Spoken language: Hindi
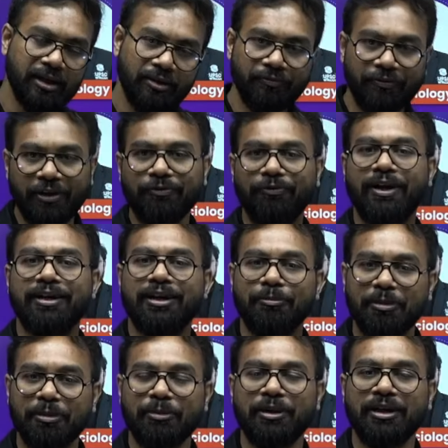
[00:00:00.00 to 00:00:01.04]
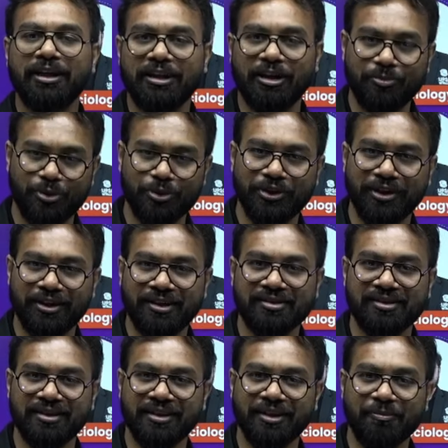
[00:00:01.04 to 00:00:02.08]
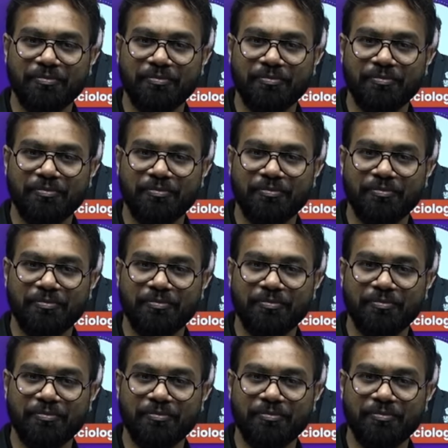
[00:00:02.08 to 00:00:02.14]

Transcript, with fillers: फिर फाइनल पेमेंट की तरफ प्रोसीड कर सकते हैं